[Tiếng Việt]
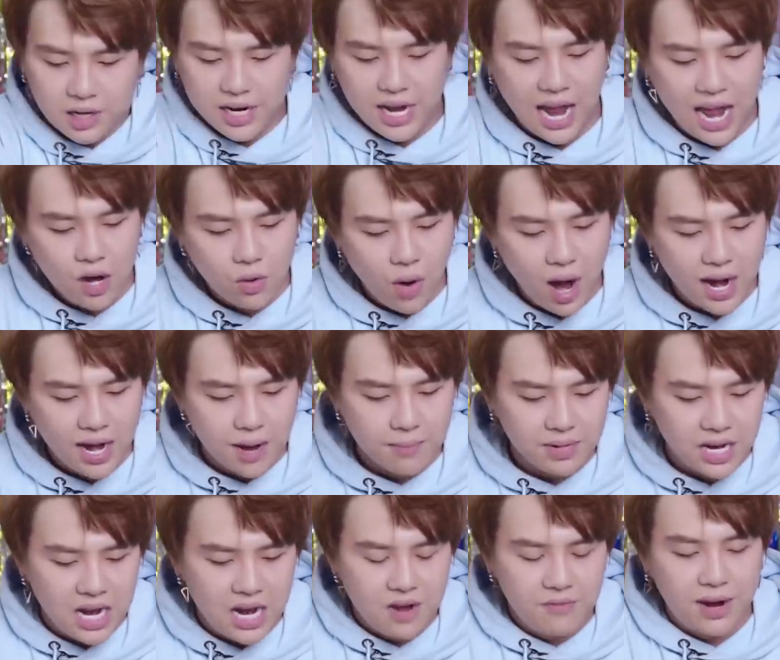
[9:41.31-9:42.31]
người hãy quên em
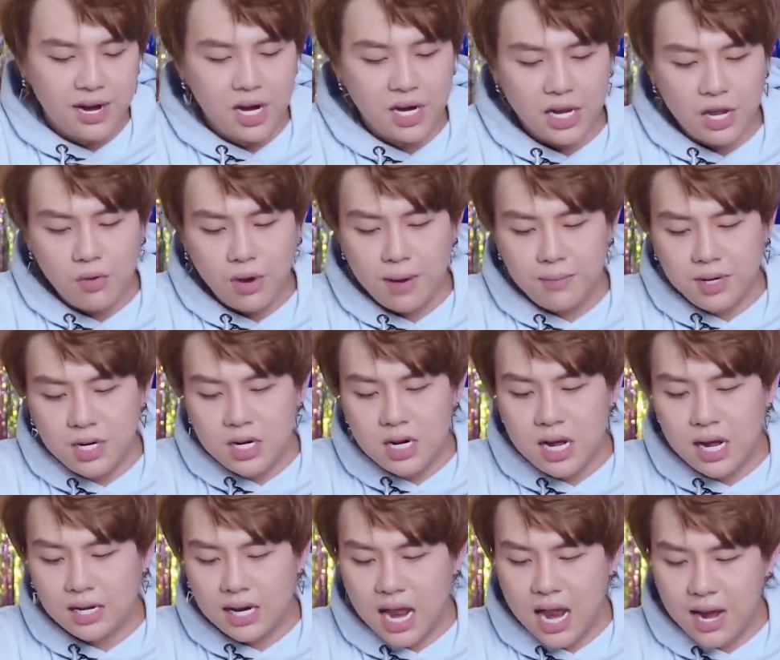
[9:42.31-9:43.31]
đi và đừng yêu em
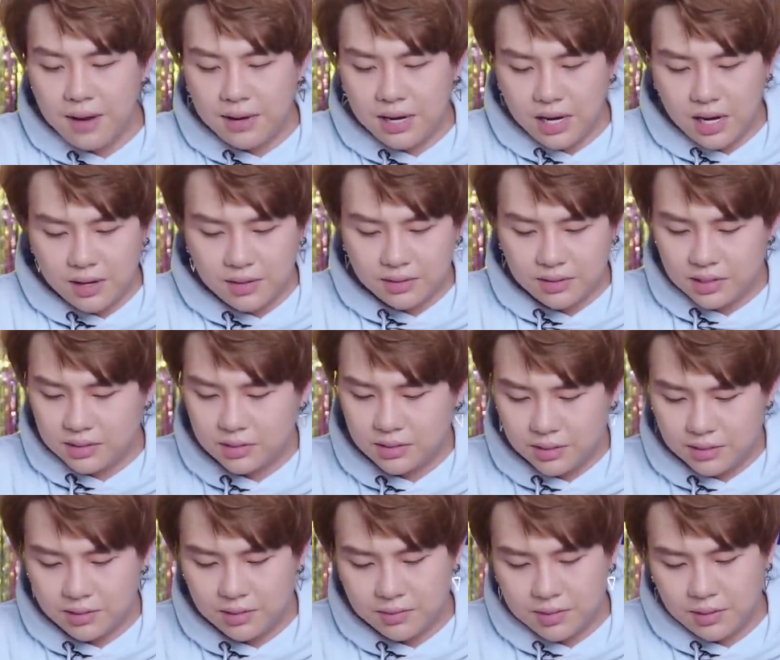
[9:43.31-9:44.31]
nữa để
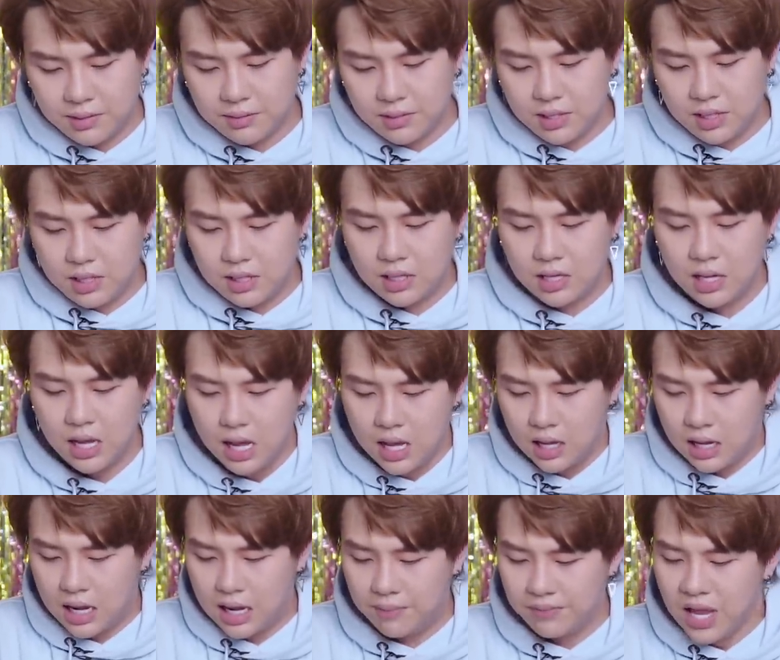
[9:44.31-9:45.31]
nữa
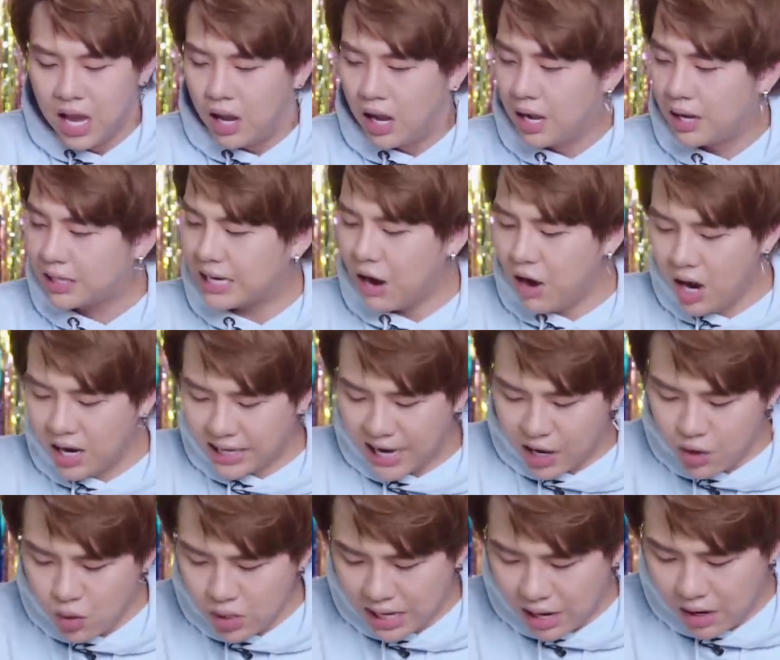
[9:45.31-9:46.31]
à, à, cao hơn cả
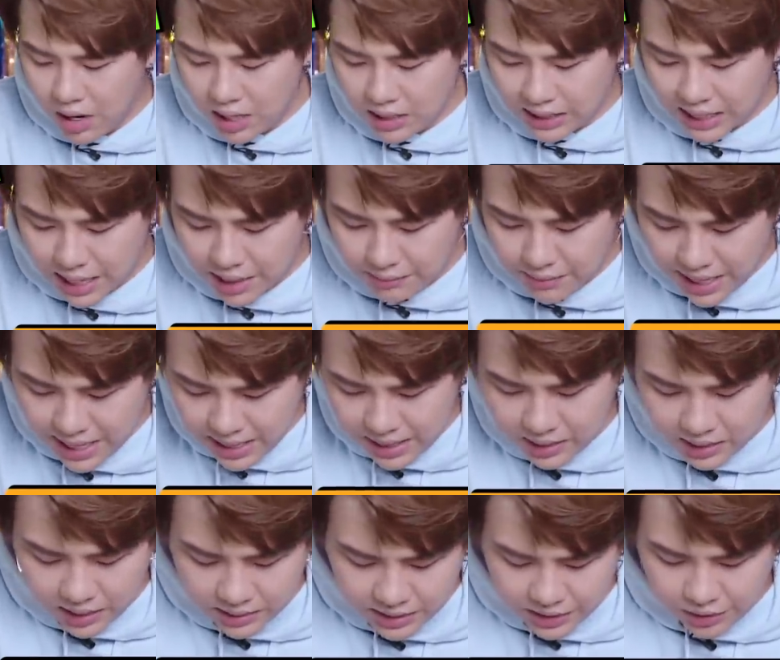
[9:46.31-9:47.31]
núi cao hơn cả mây
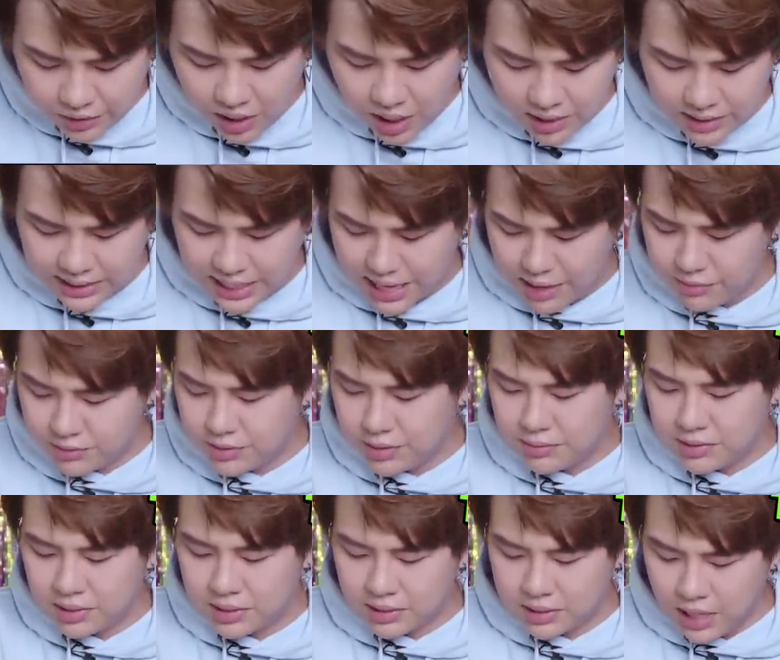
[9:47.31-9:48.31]
chiều hơn cả
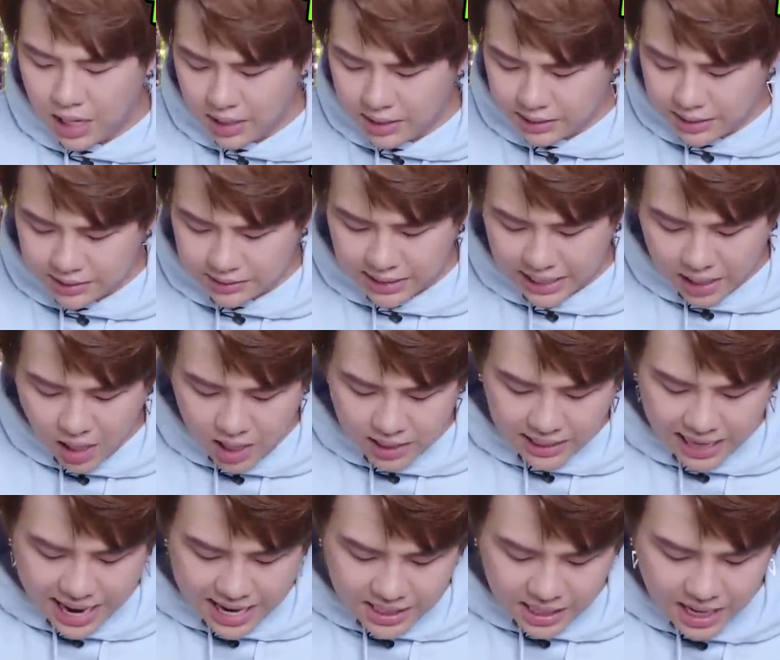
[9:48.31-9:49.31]
đất xanh hơn
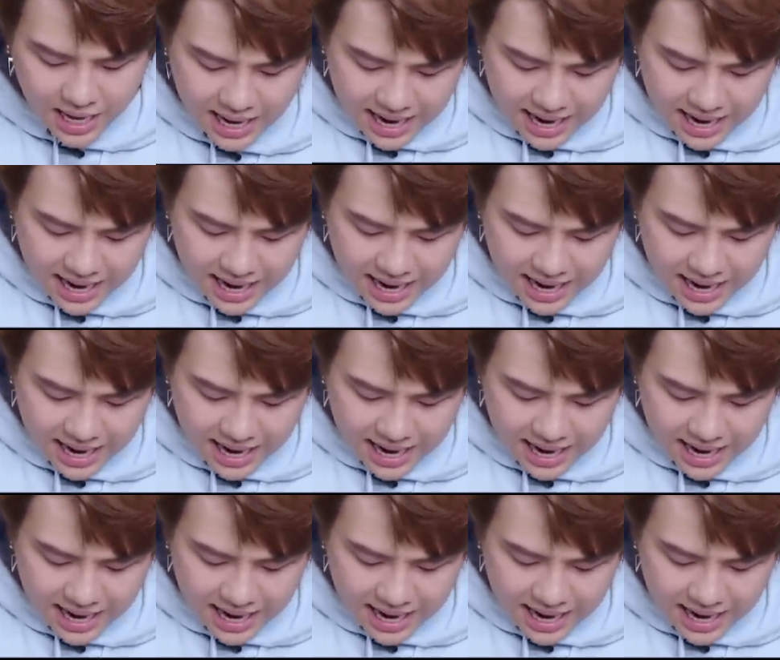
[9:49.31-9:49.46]
cả trời